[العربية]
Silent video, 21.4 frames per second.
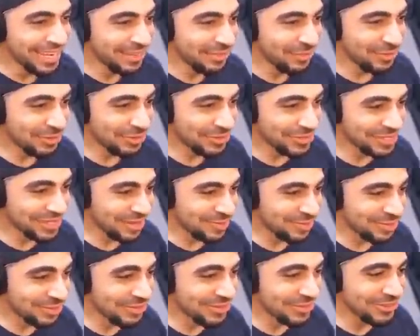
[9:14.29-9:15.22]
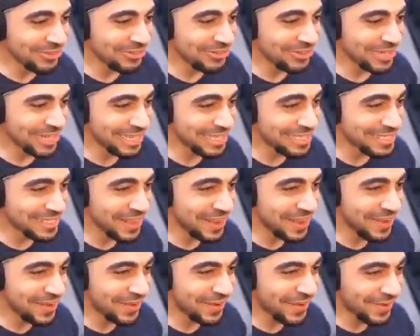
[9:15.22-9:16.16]
الفلوس يا ابوي ليتس جو
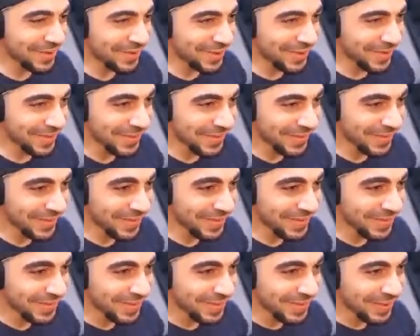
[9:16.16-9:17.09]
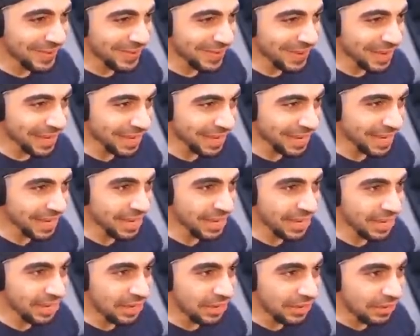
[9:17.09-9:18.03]
اوكي
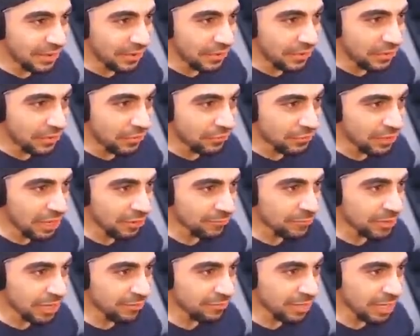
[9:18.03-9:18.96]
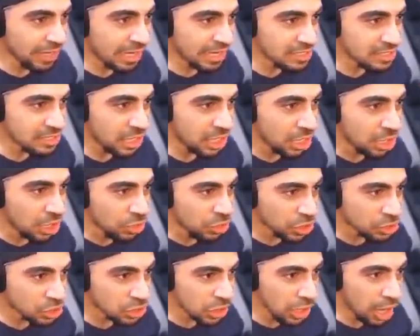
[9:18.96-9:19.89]
افتح افتح افتح الخزنه
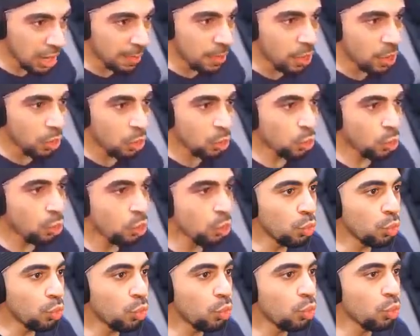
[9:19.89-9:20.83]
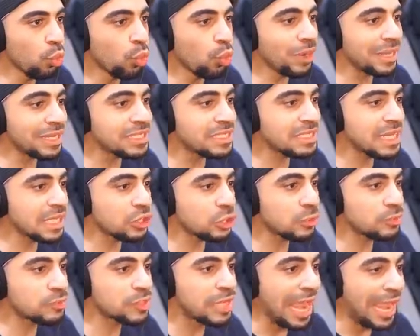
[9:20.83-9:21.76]
بالسلام اوه
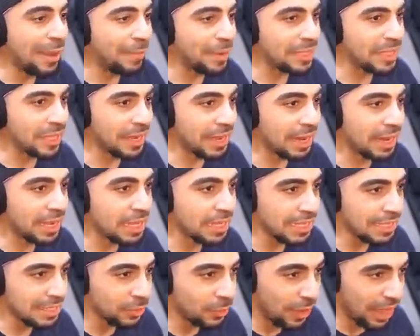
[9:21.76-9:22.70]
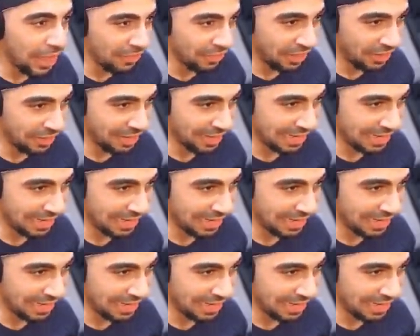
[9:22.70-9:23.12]
خزنتهم صعبه ترى واضح ان